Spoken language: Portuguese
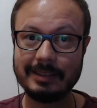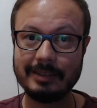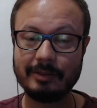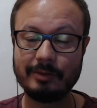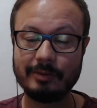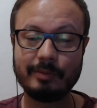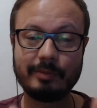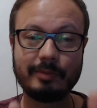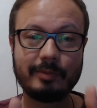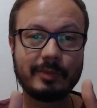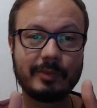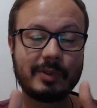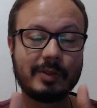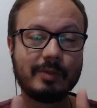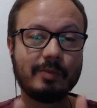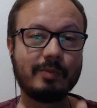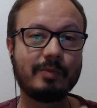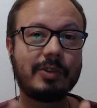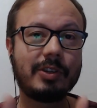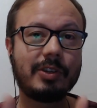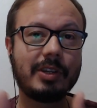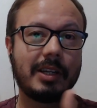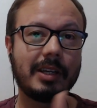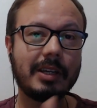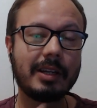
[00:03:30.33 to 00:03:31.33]
Não, não
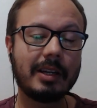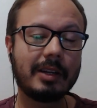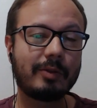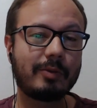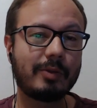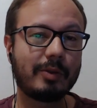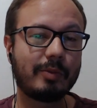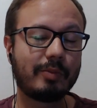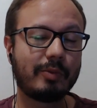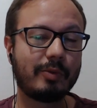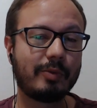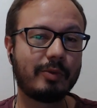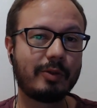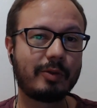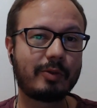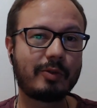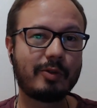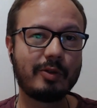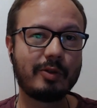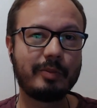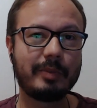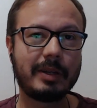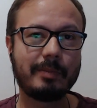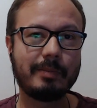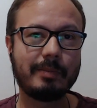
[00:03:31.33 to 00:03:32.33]
chega lá com uma
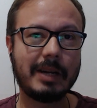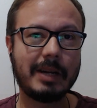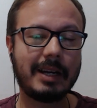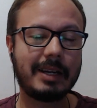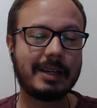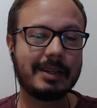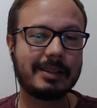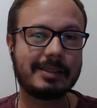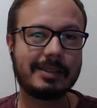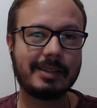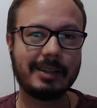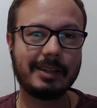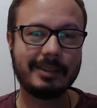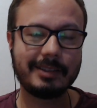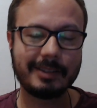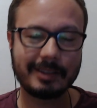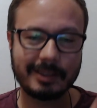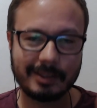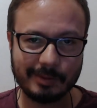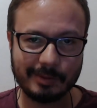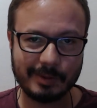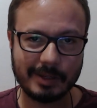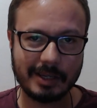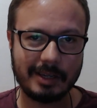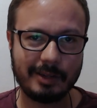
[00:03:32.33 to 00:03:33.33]
Kombi bagaçada que
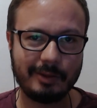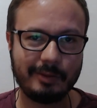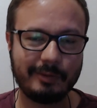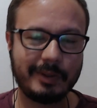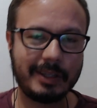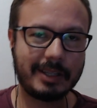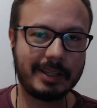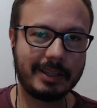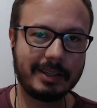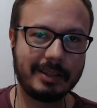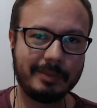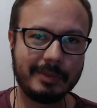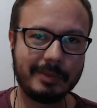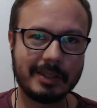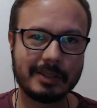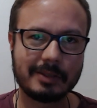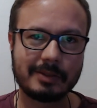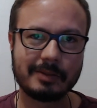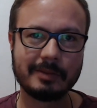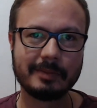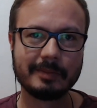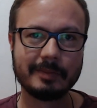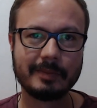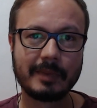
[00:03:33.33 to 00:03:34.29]
o cara não vai querer mesmo.